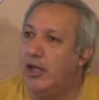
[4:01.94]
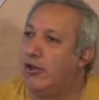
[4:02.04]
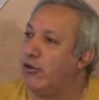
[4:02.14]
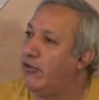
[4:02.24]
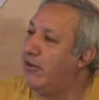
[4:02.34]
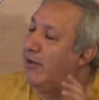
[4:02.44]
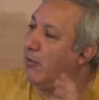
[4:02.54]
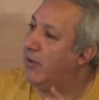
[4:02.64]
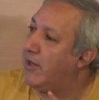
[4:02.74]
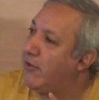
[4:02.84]
Entonces la
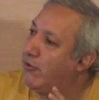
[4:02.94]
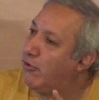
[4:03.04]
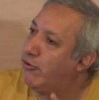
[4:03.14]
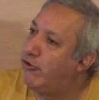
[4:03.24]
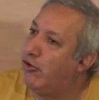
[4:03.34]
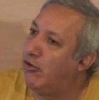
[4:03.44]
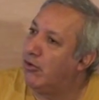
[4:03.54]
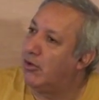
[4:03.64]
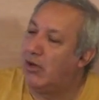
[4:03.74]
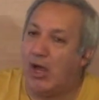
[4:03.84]
única
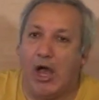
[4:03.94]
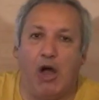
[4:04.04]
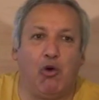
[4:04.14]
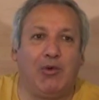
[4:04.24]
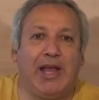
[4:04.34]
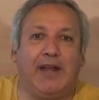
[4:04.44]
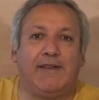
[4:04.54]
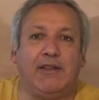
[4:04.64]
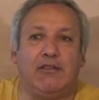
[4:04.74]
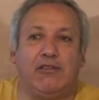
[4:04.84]
solución a una
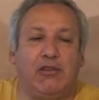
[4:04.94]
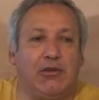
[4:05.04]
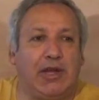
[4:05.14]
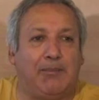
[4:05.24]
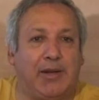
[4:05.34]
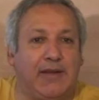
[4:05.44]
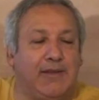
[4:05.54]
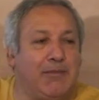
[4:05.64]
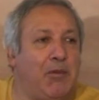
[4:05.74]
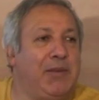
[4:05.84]
atención
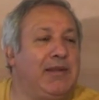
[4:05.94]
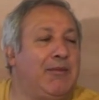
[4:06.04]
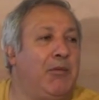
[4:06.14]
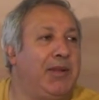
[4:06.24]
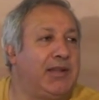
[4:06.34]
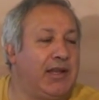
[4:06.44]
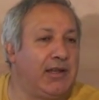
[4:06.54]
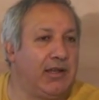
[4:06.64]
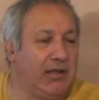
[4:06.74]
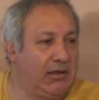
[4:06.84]
aparentemente
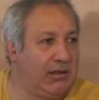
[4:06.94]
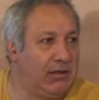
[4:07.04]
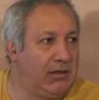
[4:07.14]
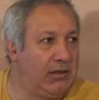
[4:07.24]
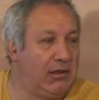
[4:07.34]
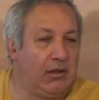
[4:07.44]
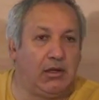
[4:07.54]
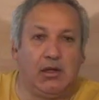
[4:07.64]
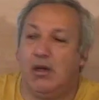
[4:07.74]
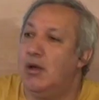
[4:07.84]
momentánea,
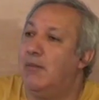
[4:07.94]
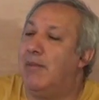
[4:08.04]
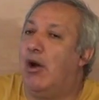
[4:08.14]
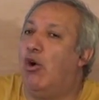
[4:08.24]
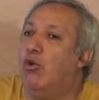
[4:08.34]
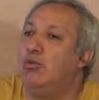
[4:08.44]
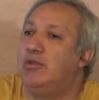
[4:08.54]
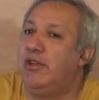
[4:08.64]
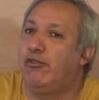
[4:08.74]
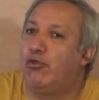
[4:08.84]
bajo un
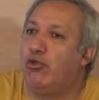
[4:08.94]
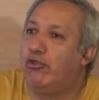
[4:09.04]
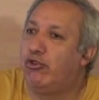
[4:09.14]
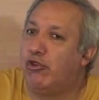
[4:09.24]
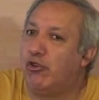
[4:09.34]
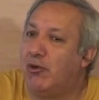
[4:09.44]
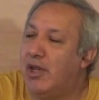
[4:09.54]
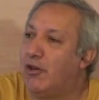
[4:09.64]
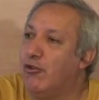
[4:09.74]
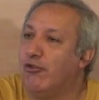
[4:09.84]
discurso de
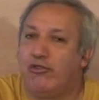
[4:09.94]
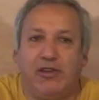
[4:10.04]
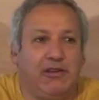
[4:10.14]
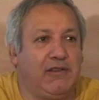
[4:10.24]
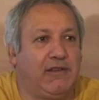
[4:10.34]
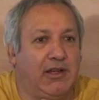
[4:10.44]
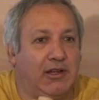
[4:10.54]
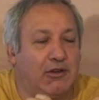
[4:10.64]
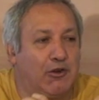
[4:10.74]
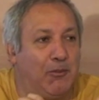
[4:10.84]
una
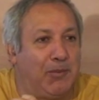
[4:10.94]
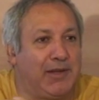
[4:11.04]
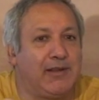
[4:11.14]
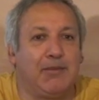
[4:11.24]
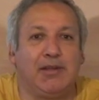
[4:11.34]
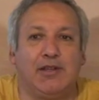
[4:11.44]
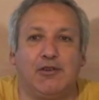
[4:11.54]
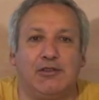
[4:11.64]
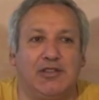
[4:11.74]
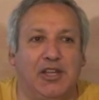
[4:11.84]
conciencia completamente
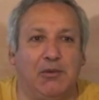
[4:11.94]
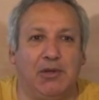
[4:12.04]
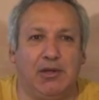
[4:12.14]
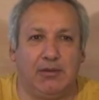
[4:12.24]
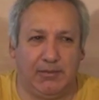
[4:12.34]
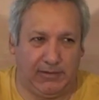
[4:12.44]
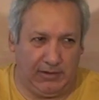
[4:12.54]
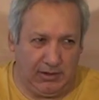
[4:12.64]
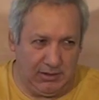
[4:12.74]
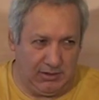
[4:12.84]
continua, ¿me
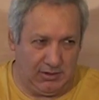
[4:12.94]
siguen?